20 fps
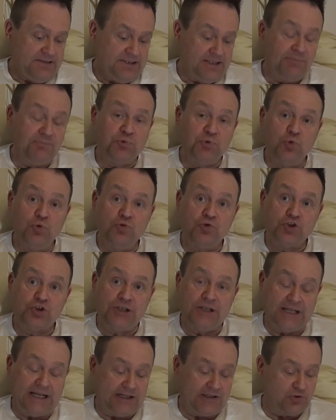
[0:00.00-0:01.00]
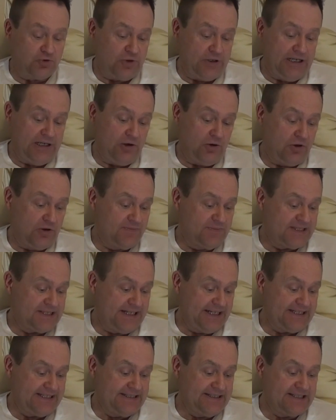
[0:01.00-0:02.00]
Neptun steht aktuell auch im
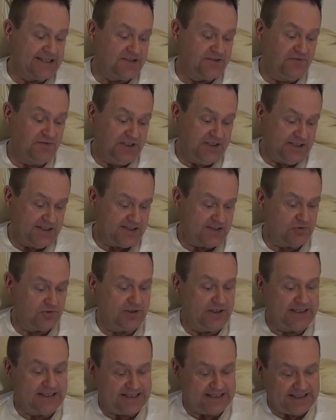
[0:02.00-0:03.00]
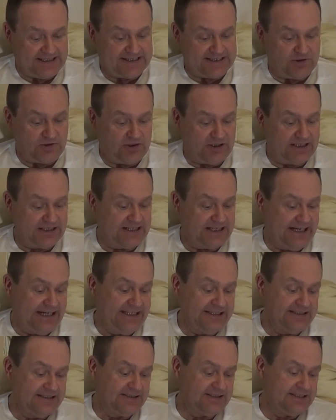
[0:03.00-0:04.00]
Zeichen des Widders oder ist jetzt auch gerade
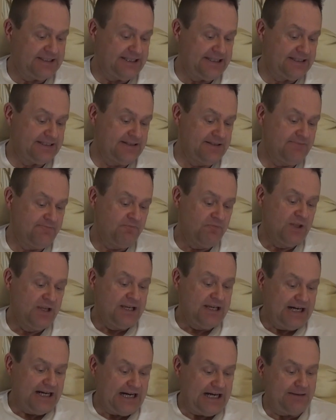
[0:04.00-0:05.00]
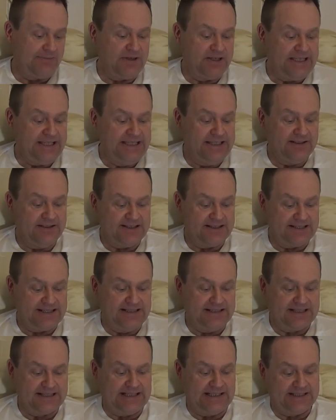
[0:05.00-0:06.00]
eingetreten. Aber hier
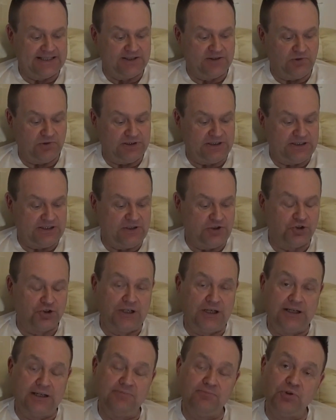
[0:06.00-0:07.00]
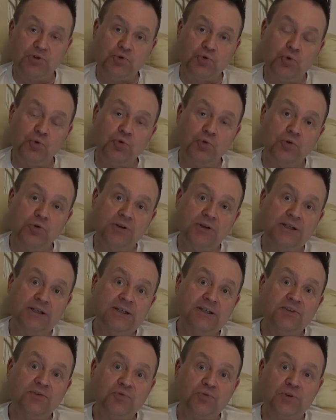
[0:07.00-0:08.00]
gilt es ganz deutlich die starke Betonung
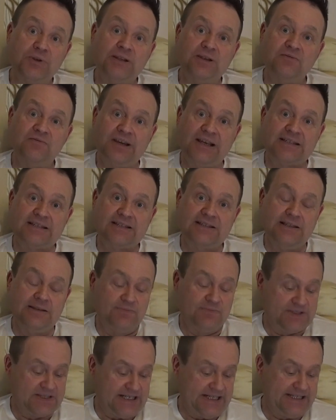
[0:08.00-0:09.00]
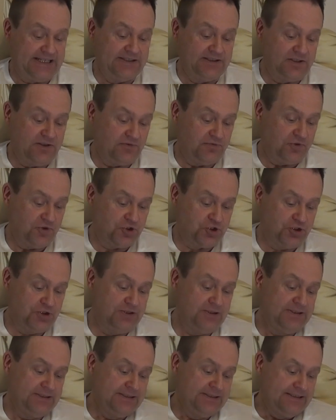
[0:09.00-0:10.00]
für den Wechsel im Zeichen der
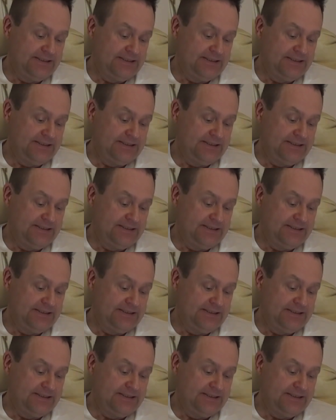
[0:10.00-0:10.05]
Fische.